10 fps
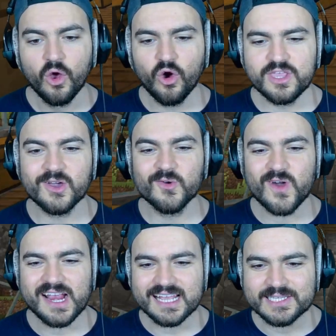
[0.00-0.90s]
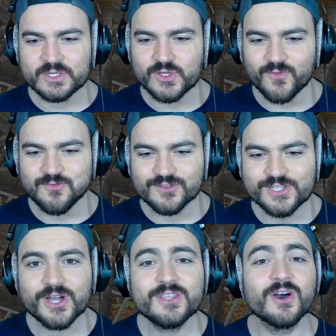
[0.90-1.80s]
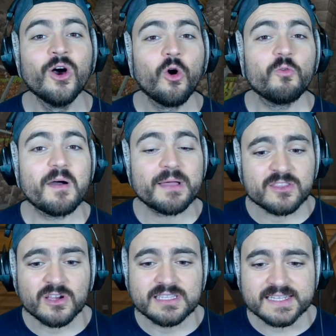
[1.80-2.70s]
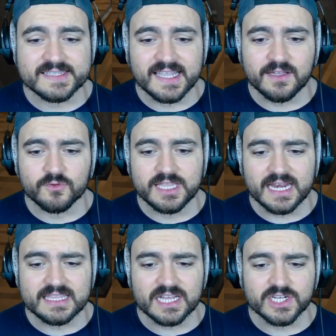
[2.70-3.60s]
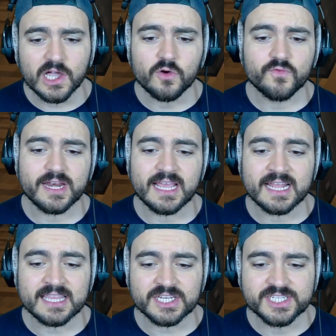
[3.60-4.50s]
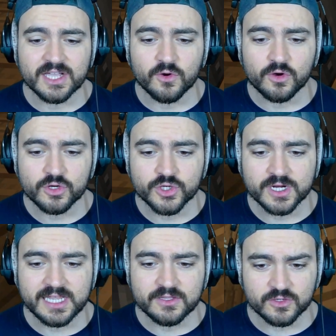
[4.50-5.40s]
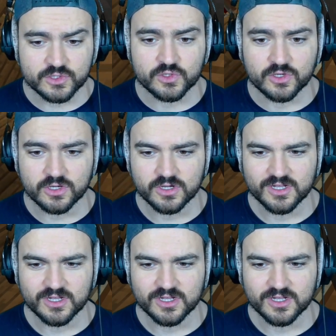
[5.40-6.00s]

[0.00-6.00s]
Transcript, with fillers: Ok, on voit que l'ascenseur fonctionne, on va maintenant le tester, on est à l'étage 1, on va aller à l'étage 0, je clique dessus,